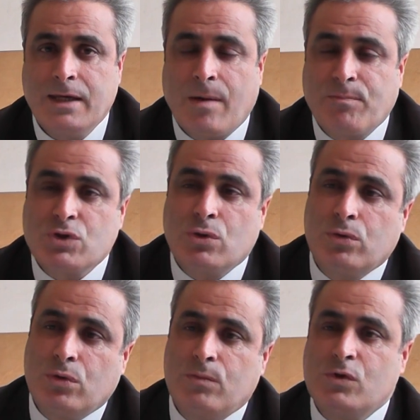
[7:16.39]
yapmış
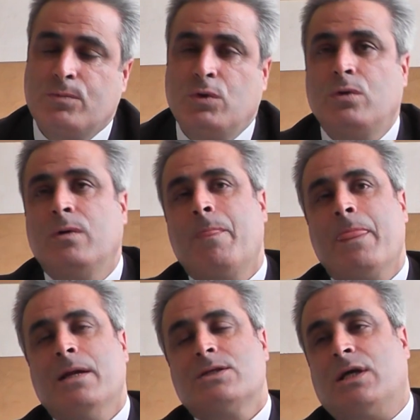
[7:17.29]
olduğumuz bu
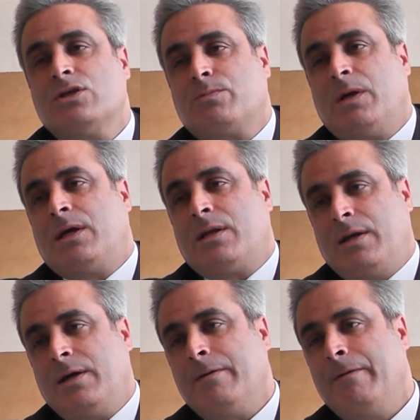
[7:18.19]
çalışmalarla,